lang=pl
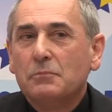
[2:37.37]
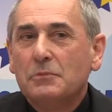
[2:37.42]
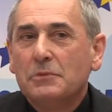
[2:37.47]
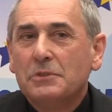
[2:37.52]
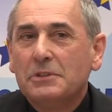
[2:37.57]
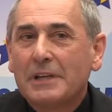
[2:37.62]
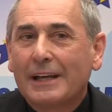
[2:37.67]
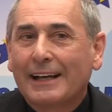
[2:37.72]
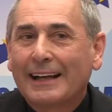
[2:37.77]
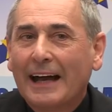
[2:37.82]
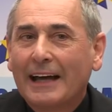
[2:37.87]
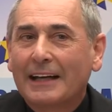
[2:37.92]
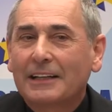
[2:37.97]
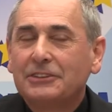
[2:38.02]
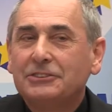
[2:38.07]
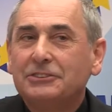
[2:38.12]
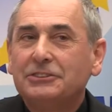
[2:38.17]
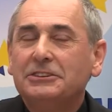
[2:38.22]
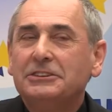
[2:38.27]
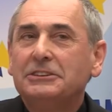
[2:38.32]
nie
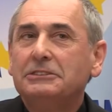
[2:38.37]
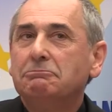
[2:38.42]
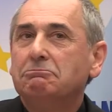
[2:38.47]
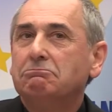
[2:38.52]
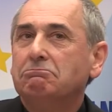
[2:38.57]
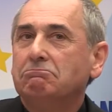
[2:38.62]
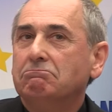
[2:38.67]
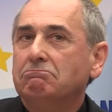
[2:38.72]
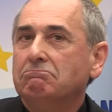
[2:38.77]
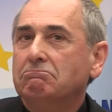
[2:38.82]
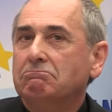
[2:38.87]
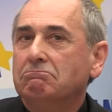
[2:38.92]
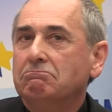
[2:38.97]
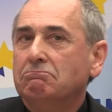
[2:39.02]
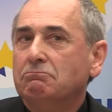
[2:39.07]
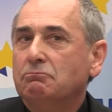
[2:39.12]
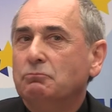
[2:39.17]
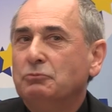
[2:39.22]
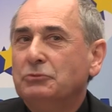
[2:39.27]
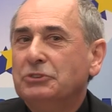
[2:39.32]
gardzi,
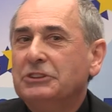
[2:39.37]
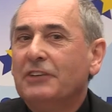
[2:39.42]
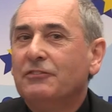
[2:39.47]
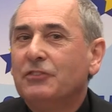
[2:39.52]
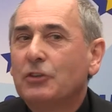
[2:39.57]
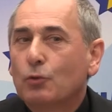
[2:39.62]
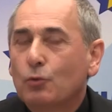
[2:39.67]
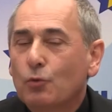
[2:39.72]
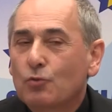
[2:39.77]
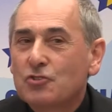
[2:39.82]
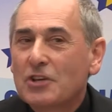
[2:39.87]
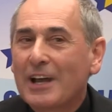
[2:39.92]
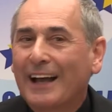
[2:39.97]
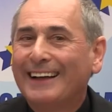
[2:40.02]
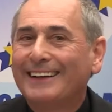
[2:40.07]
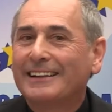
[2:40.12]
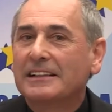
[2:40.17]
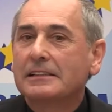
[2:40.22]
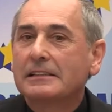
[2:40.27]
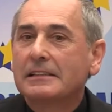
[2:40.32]
mm, nie wyklucza
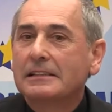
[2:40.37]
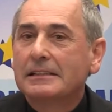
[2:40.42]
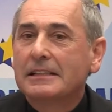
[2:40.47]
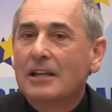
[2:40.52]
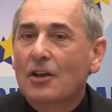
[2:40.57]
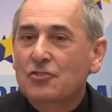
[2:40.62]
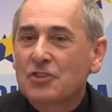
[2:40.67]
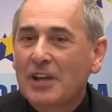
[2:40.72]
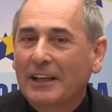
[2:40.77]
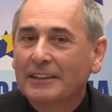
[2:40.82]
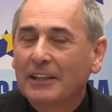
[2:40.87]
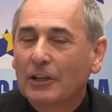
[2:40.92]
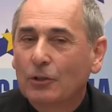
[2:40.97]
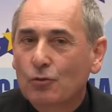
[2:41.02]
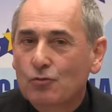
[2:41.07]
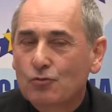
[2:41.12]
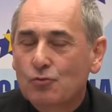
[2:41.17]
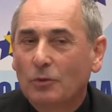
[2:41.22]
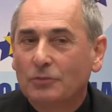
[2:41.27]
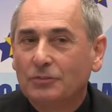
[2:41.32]

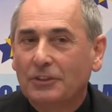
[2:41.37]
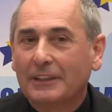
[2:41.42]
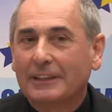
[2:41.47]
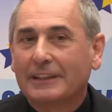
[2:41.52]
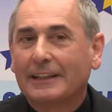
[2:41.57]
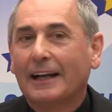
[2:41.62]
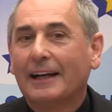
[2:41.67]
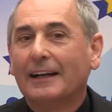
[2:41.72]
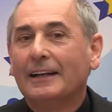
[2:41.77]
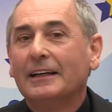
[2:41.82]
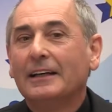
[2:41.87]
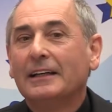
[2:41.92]
żadnego człowieka.